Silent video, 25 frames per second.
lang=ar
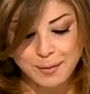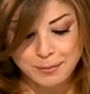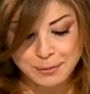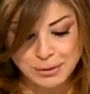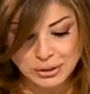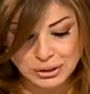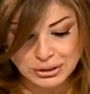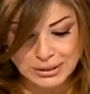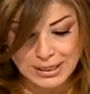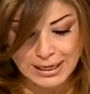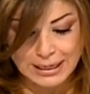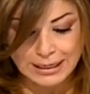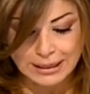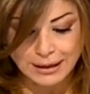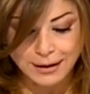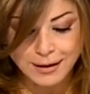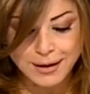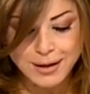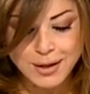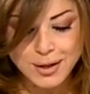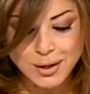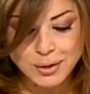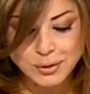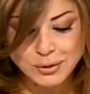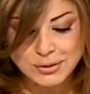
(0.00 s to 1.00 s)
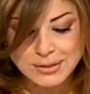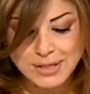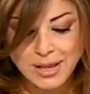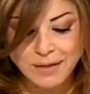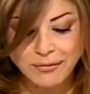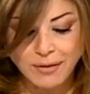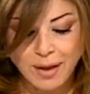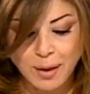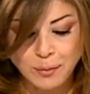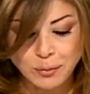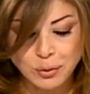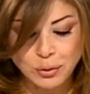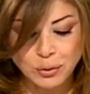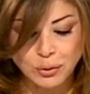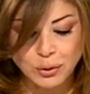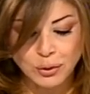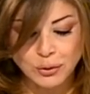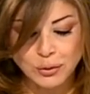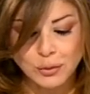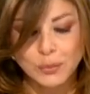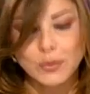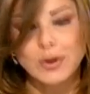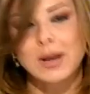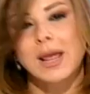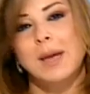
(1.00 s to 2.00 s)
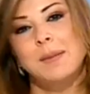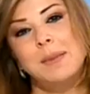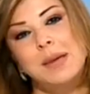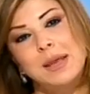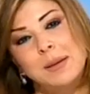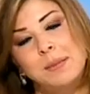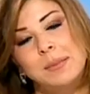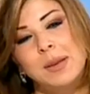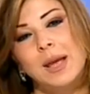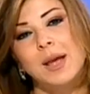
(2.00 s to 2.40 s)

بشتاق لها جوزيف عم بيقول انه هو كمان